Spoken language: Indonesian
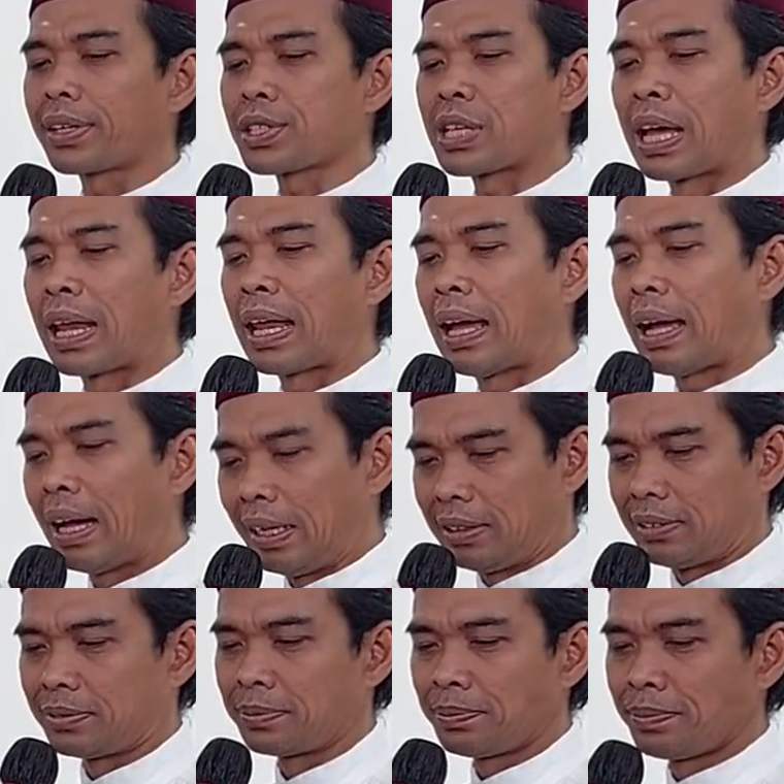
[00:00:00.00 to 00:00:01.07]
kesalahan,
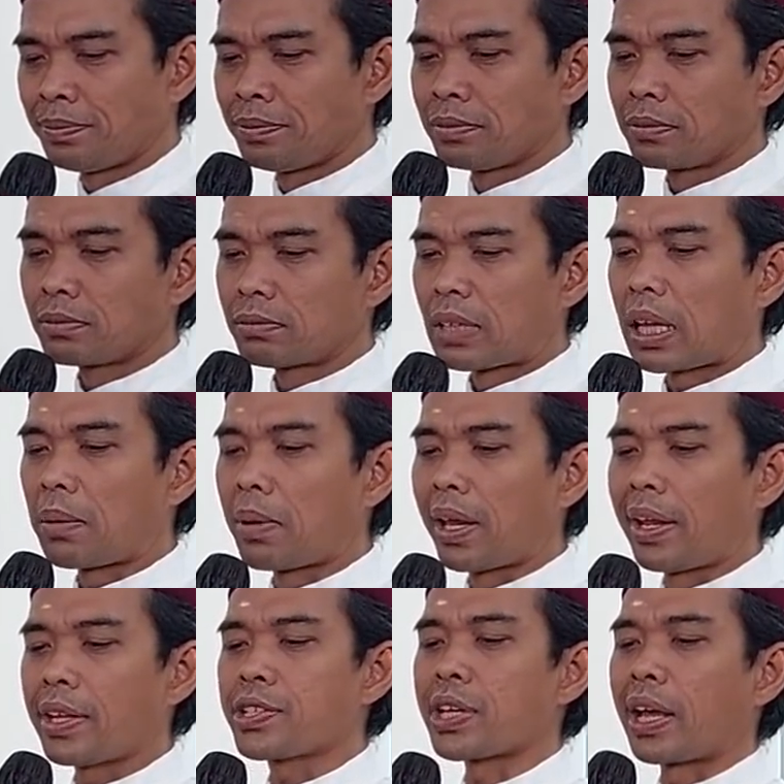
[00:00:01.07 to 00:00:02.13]

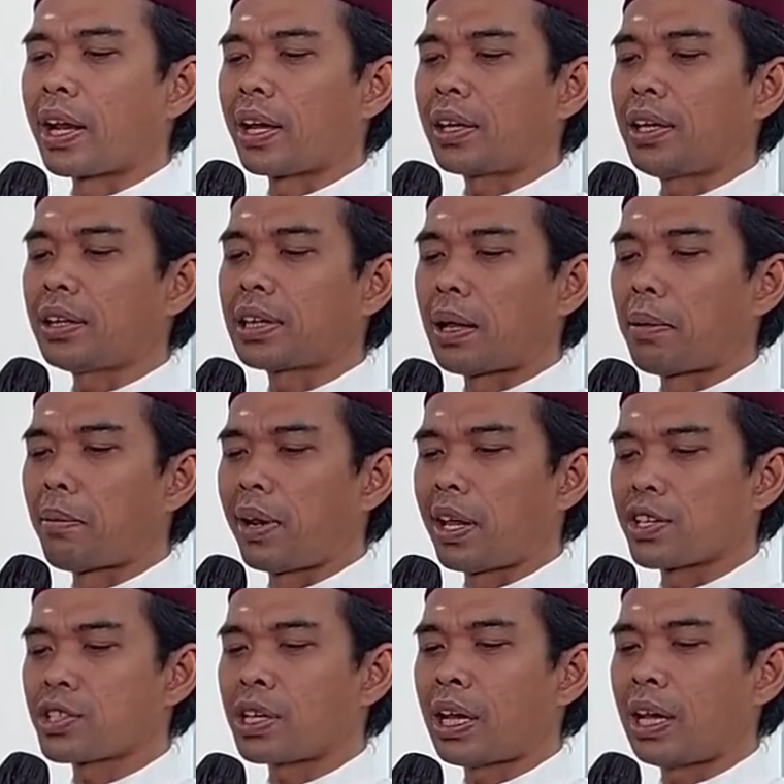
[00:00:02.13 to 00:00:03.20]
bagaimana cara kita
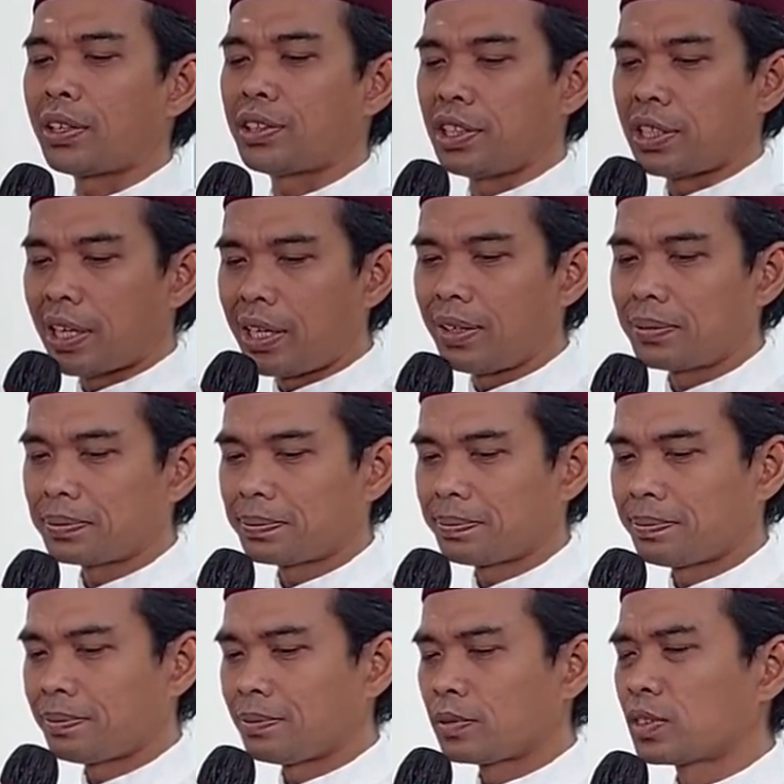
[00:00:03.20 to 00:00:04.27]
menasehatinya?
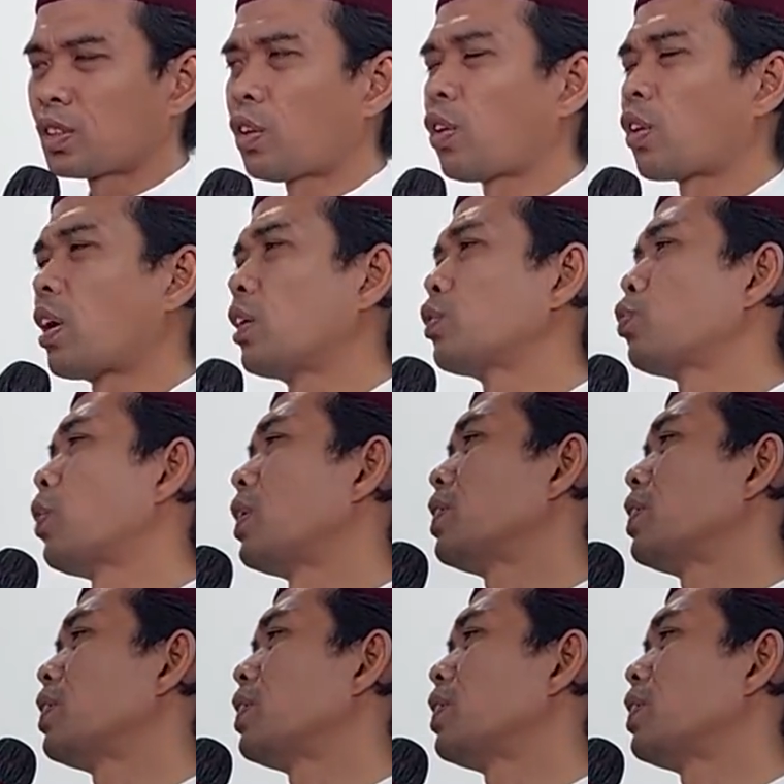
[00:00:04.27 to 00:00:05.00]
Orang tua